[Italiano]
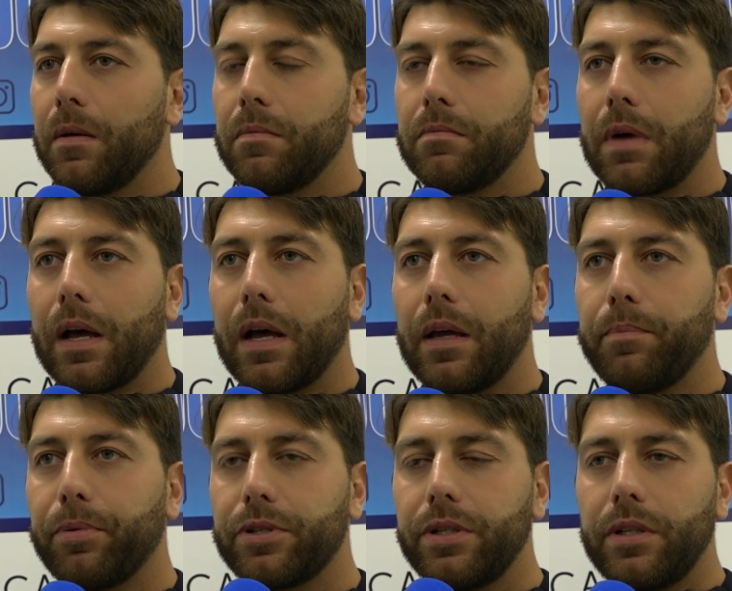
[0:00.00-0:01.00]
Ma in
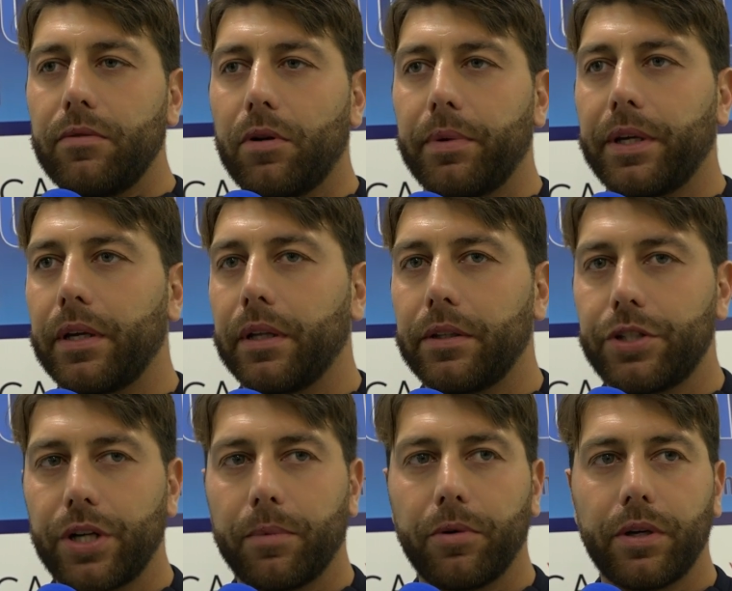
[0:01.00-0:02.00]
positivo perché
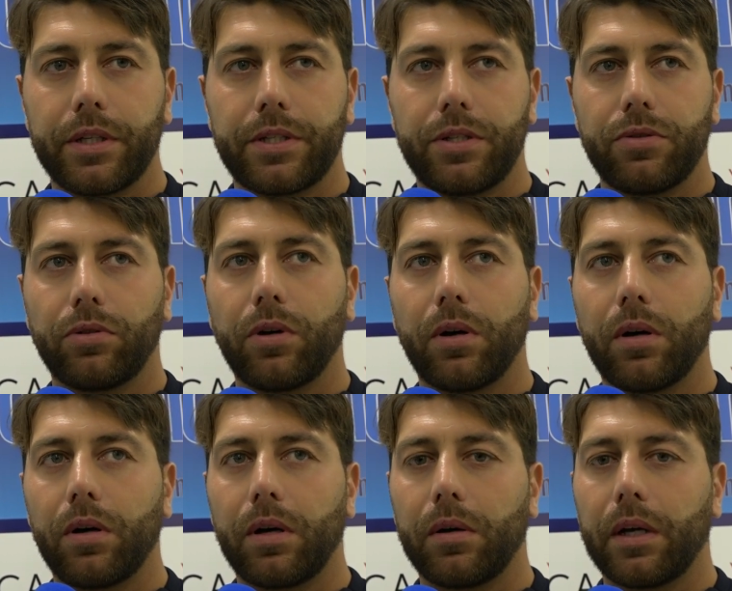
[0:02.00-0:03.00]
diciamo che si
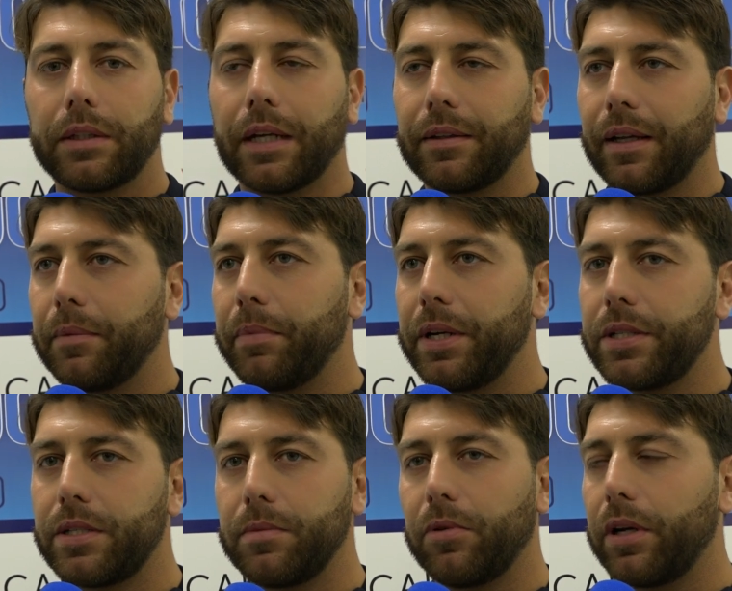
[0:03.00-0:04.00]
sono adattate
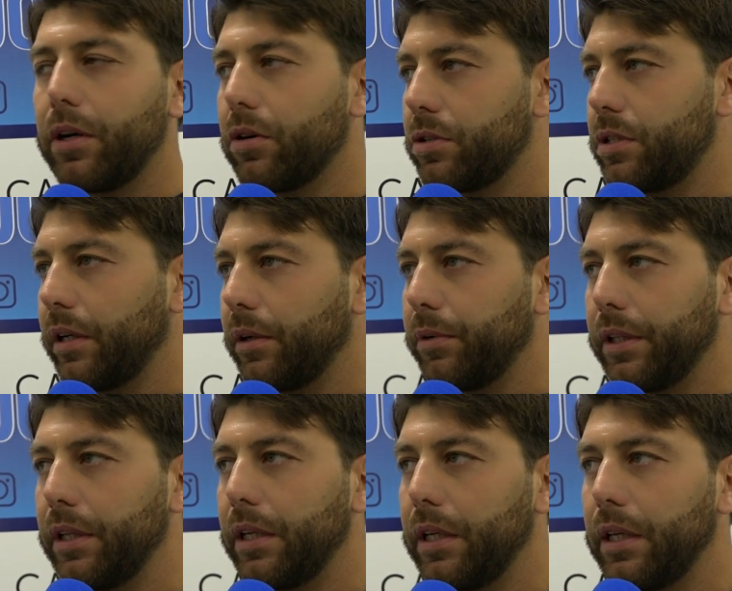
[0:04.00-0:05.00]
benissimo le nostre,
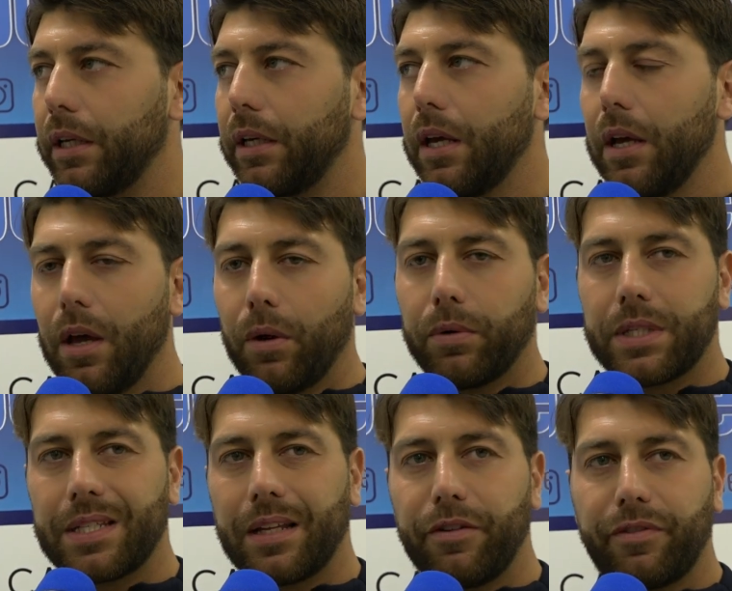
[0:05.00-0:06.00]
quindi
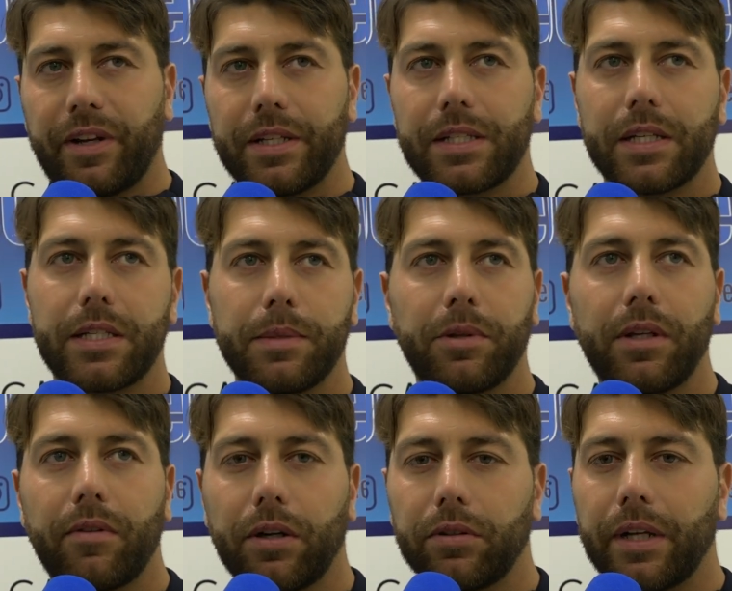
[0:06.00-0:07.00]
questa differenza che si
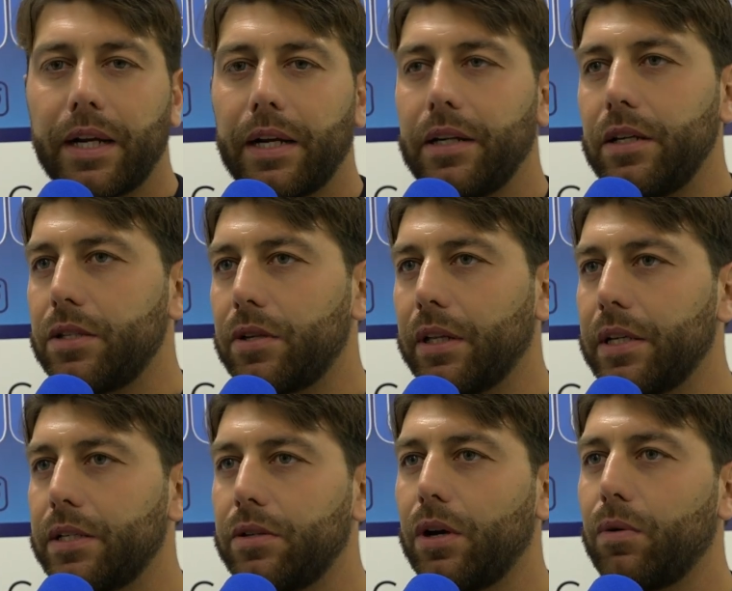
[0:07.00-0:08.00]
poteva notare all'inizio
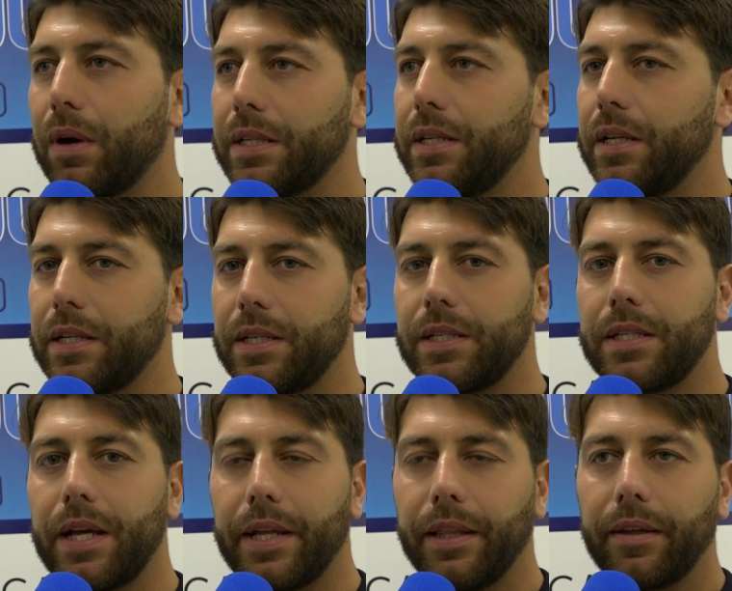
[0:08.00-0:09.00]
adesso è quasi
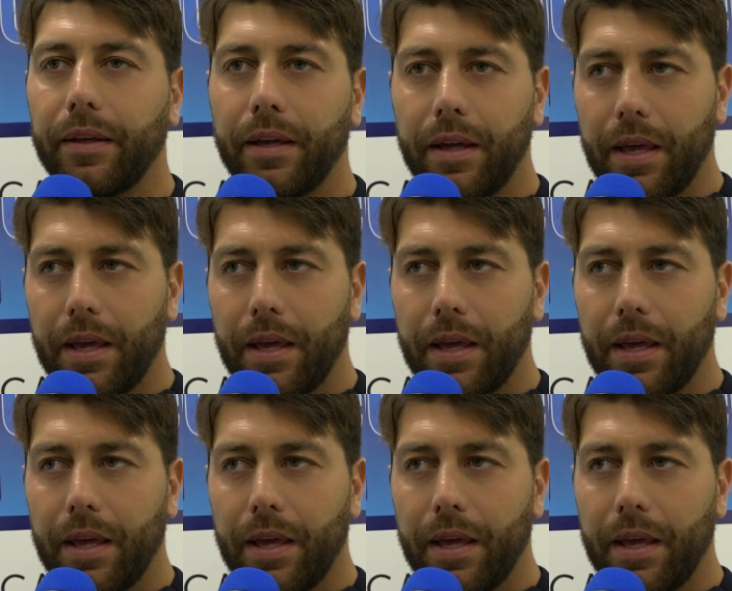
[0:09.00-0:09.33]
inesistente